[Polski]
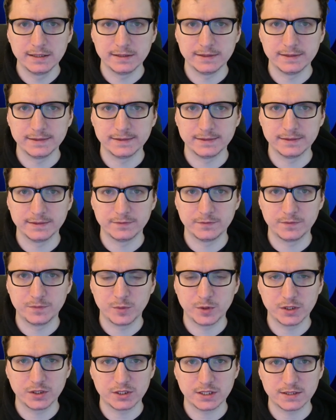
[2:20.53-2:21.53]
E, w
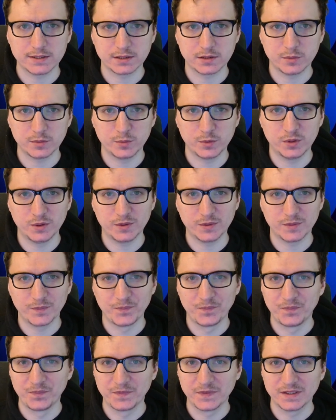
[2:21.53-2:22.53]
moich czasach to było
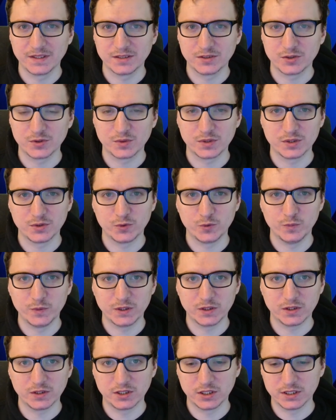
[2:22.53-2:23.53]
6-7
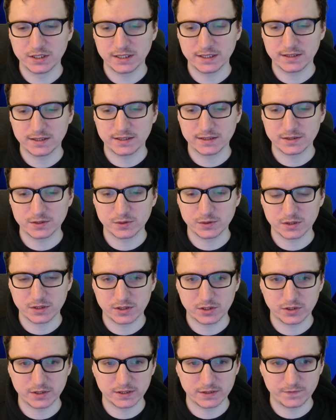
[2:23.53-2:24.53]
rok życia, teraz to,
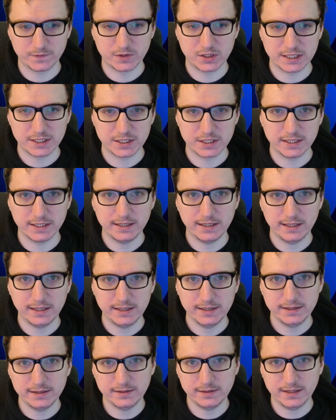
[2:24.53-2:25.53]
to jest wcześniej,
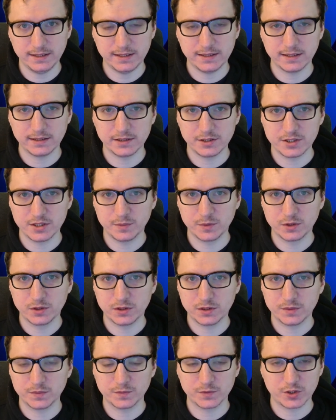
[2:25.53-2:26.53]
ale nadal idziemy
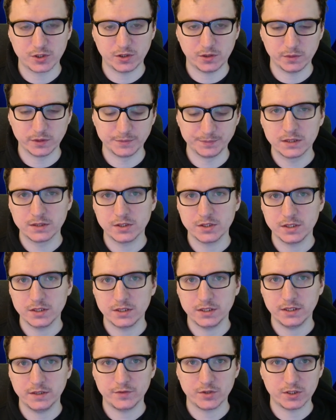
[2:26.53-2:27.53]
do szkoły. I co się
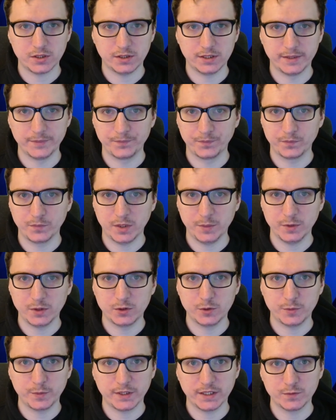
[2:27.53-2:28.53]
dzieje w szkole? Mamy
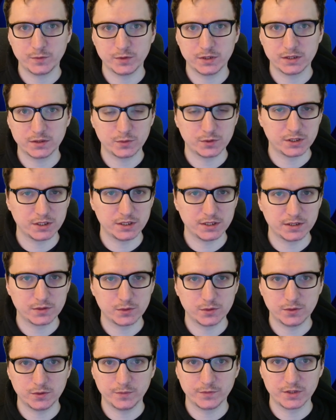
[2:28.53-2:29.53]
grupkę
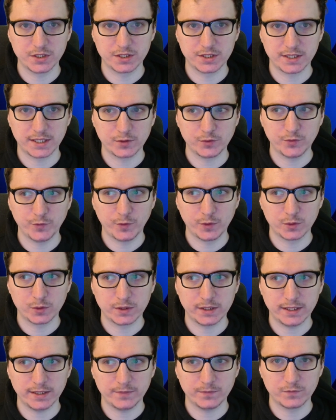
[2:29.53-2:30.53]
20-30 dzieciaków,
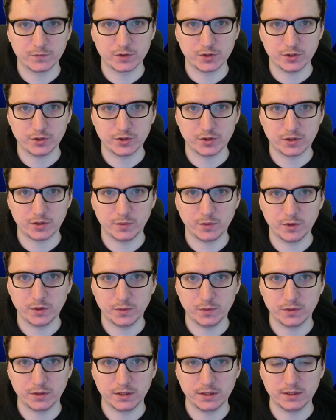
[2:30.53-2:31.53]
które coś
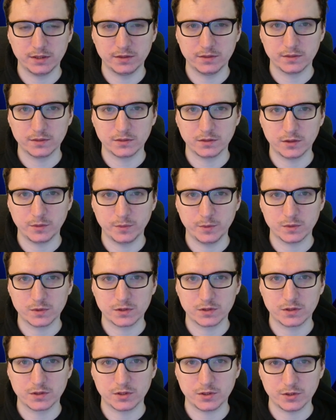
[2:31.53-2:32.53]
robią i robią
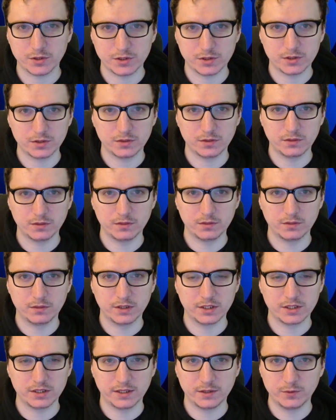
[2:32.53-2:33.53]
coś
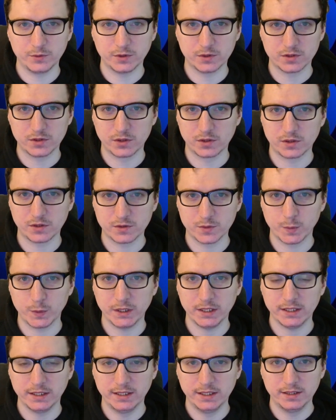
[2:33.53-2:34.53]
naśladując
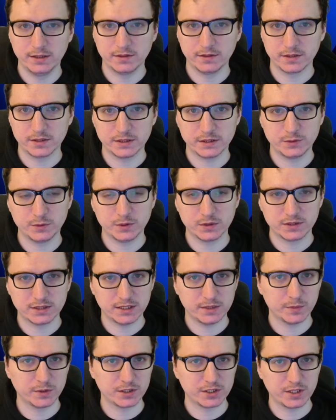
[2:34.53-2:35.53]
dorosłych, naśladując
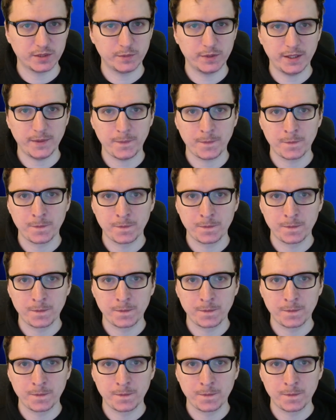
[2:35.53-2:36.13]
samych siebie,